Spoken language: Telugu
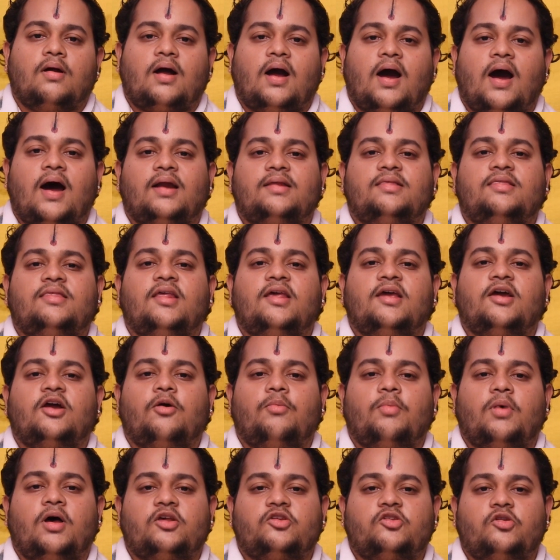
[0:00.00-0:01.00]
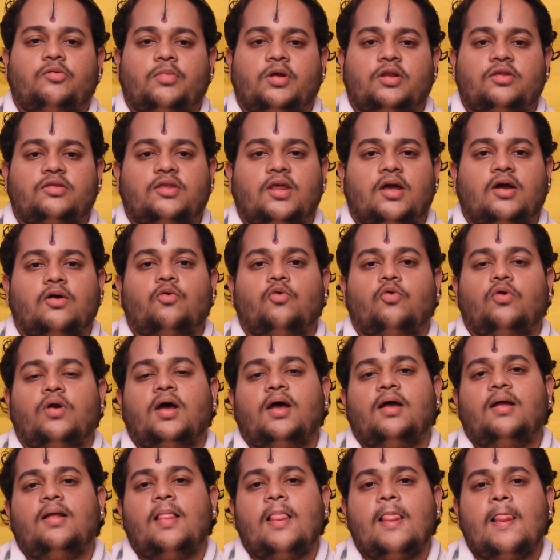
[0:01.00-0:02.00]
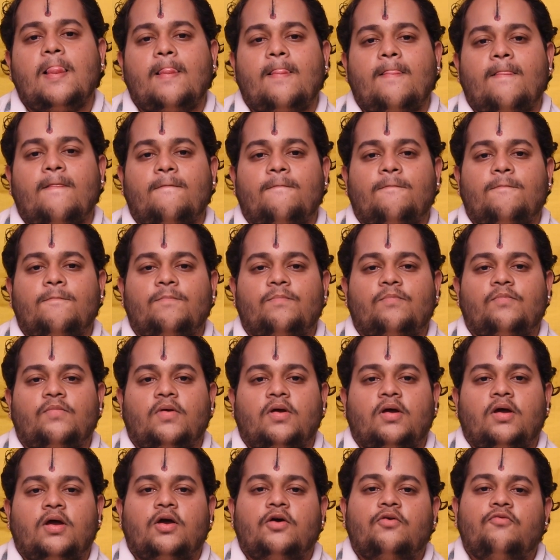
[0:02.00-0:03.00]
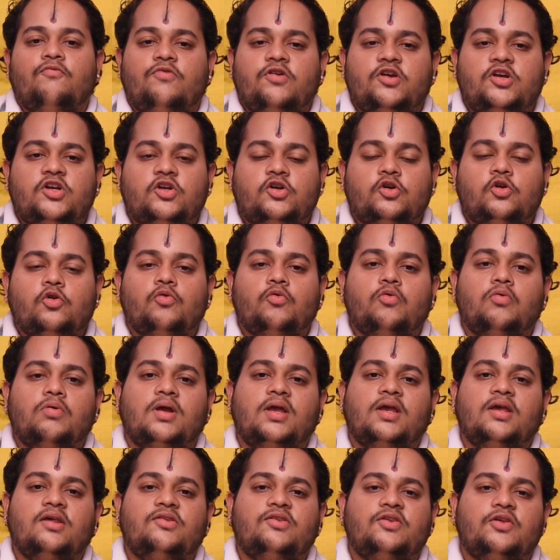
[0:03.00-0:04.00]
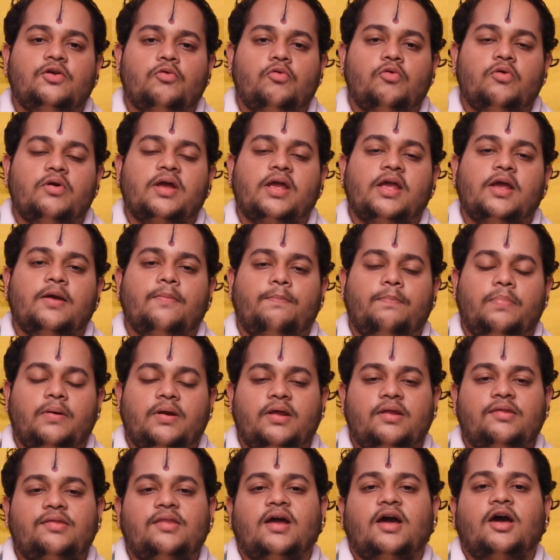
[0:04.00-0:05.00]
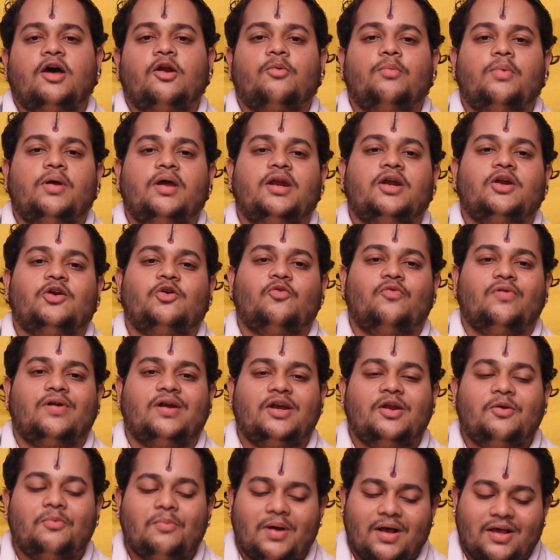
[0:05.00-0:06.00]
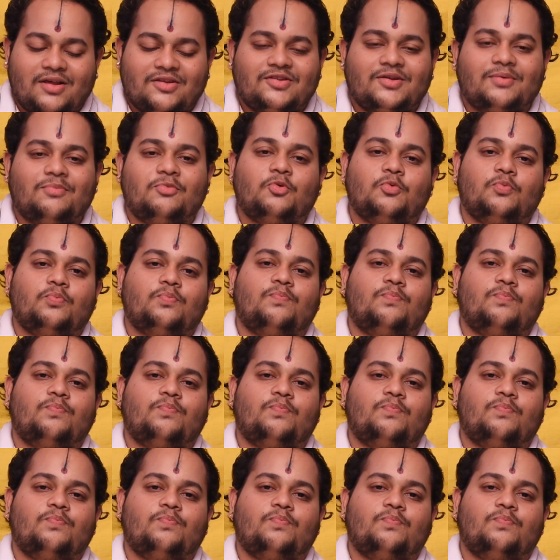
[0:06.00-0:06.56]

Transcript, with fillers: కార్తీక మాసం అంతా కూడా విష్ణువుకి శివుడికి ప్రీతికరమైనటువంటి మాసం